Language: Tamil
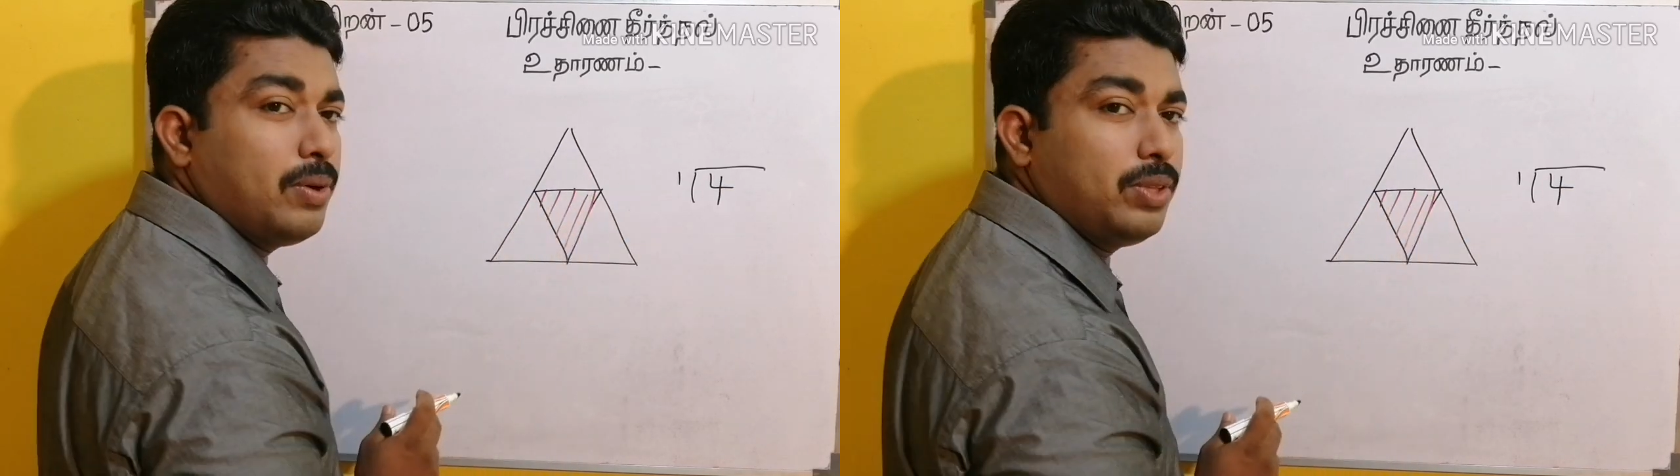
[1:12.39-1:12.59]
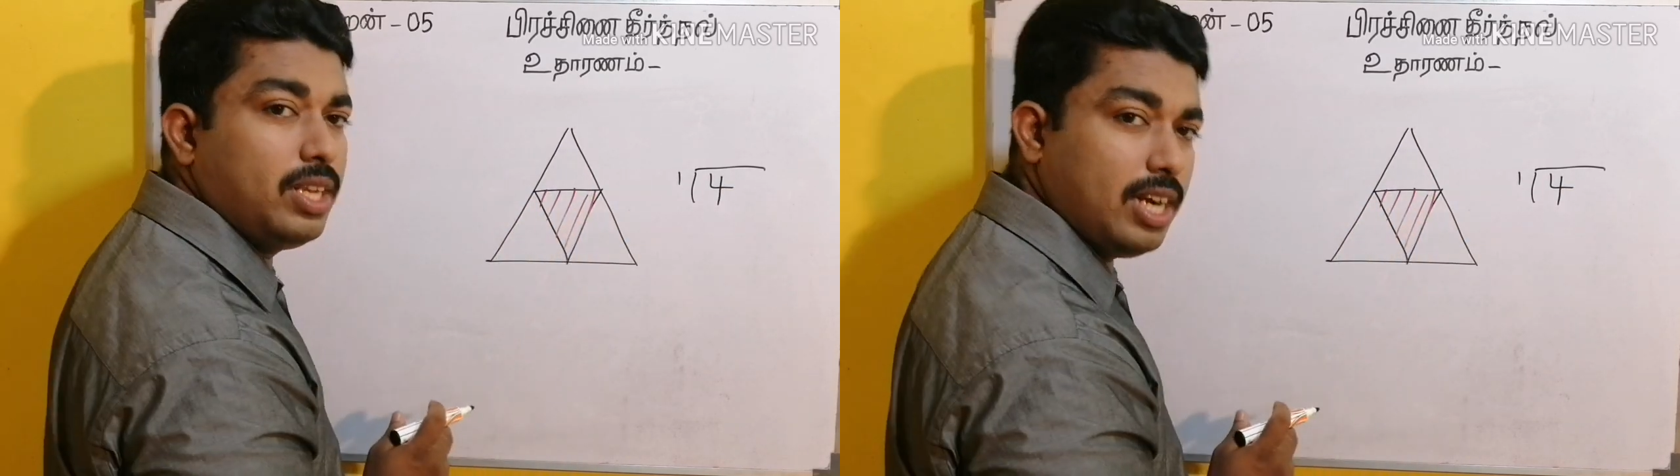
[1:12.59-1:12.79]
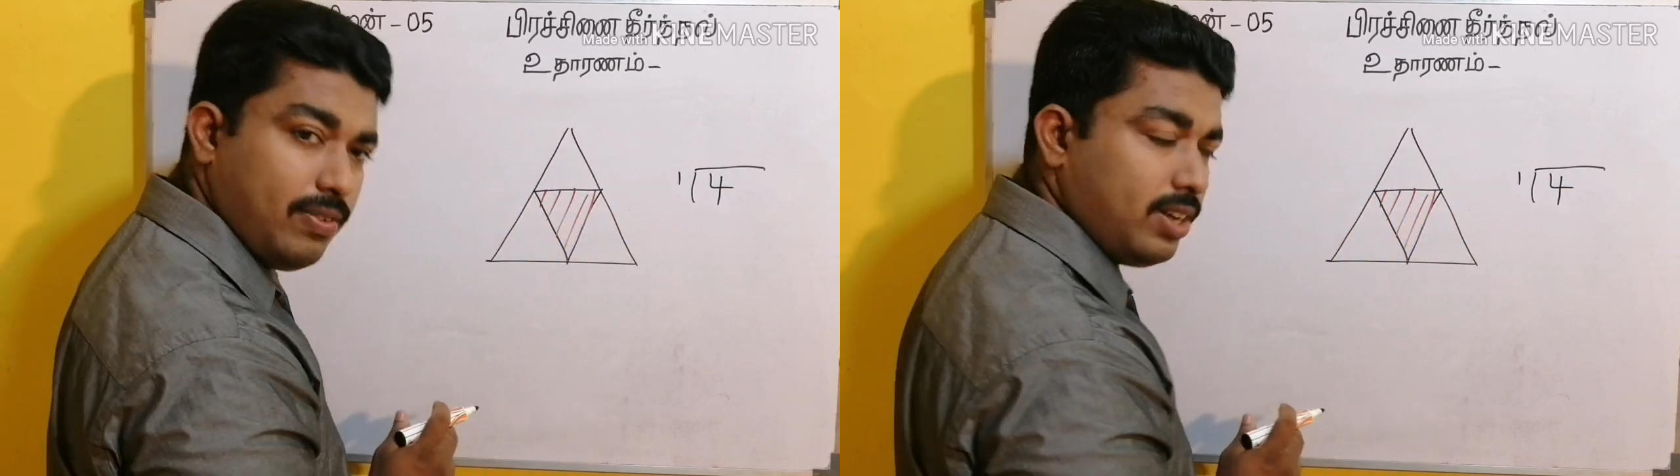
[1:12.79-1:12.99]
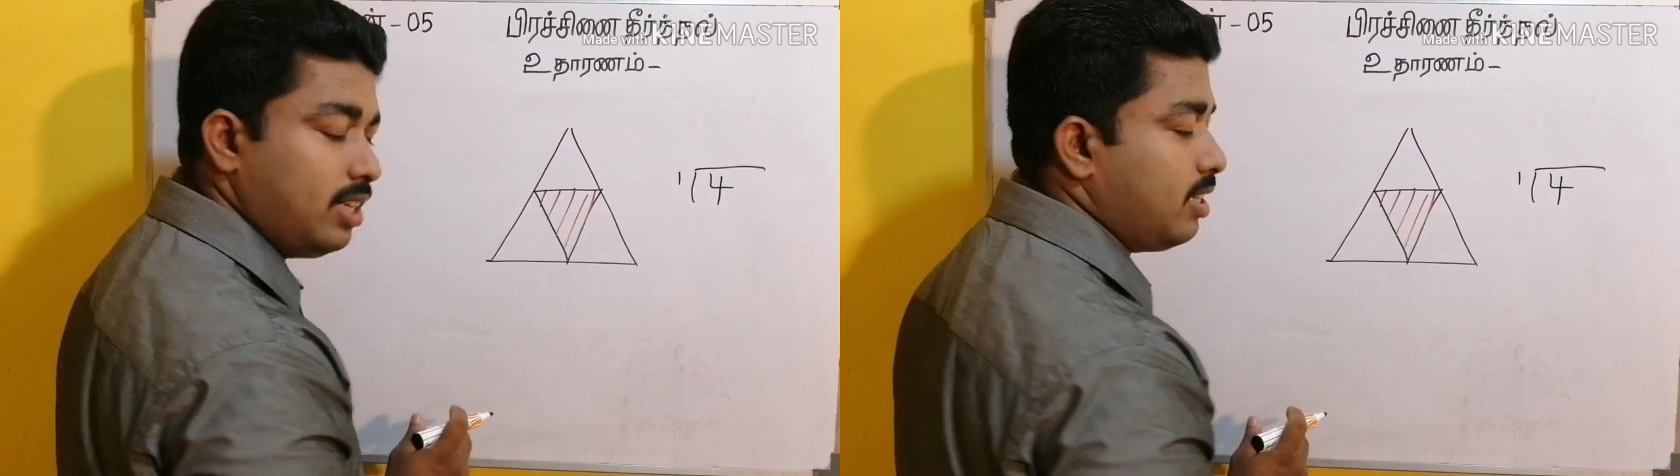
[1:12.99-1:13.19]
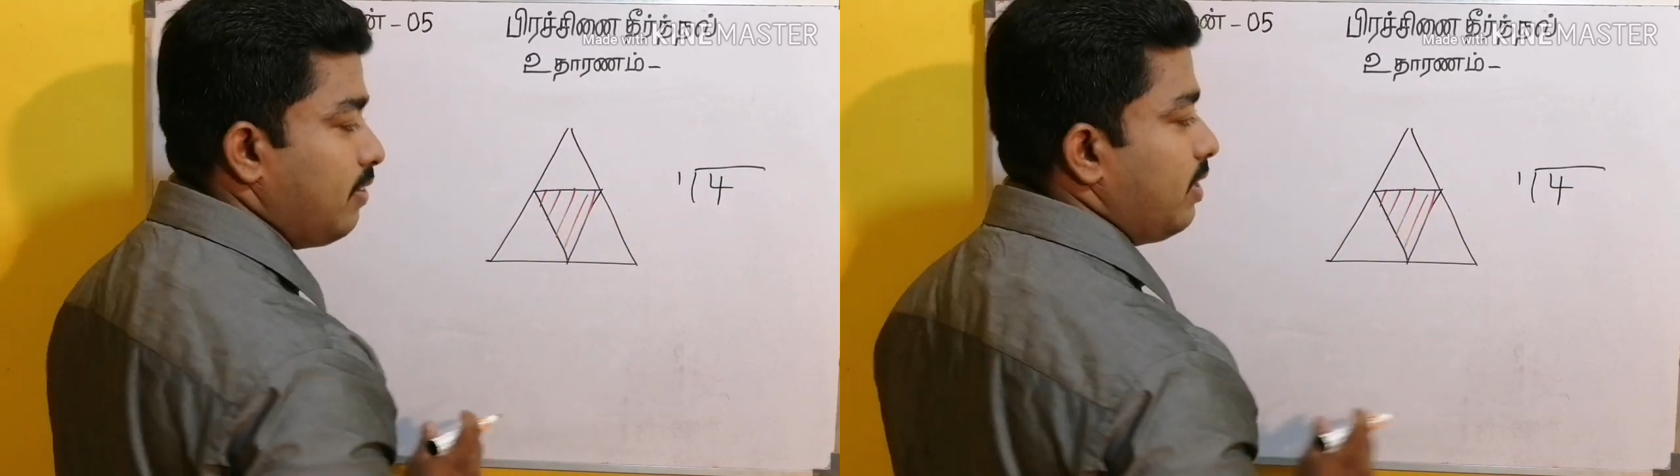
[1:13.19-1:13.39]
பகுதியினால்
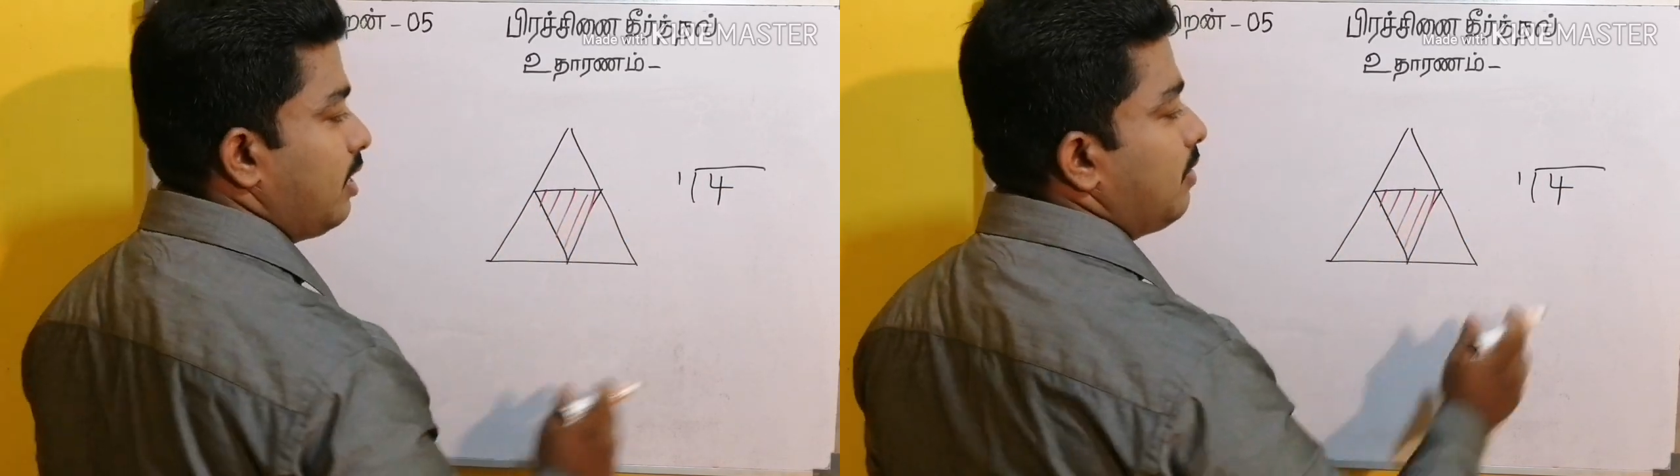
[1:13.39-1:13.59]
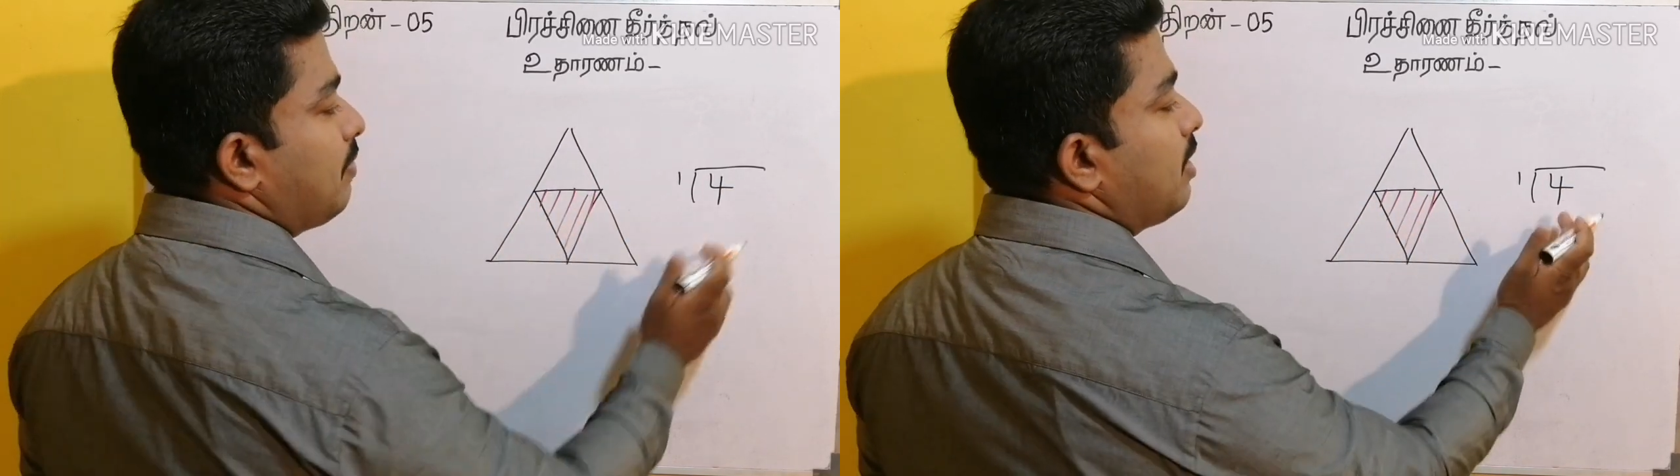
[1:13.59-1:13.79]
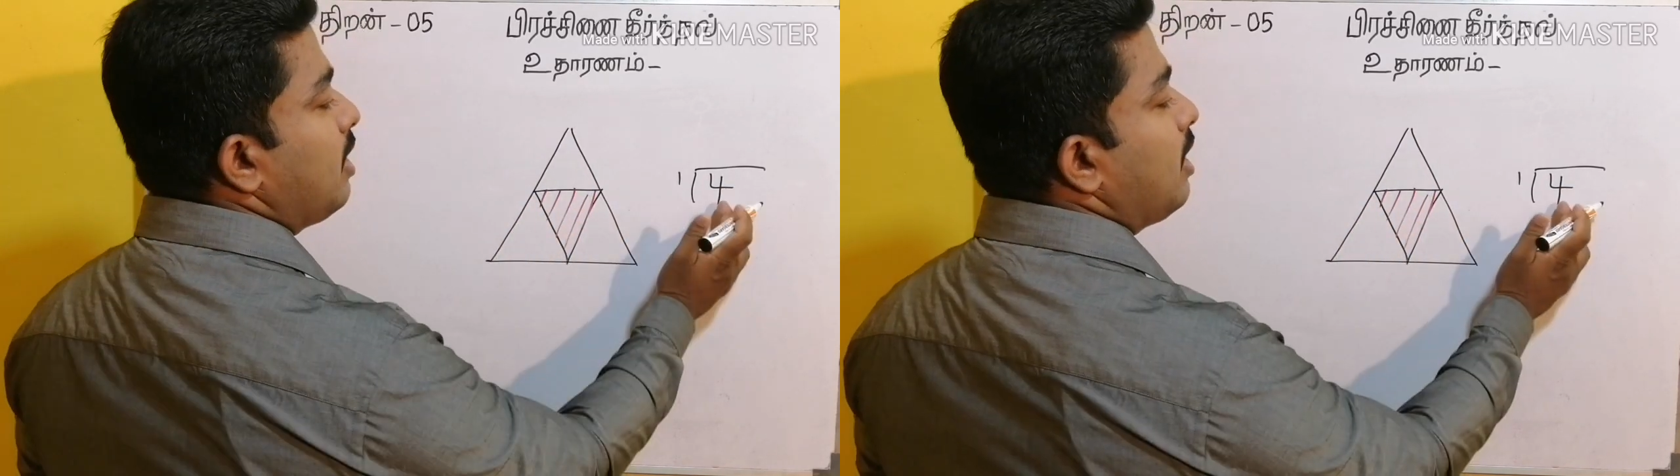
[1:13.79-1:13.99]
வகுக்க வேண்டும்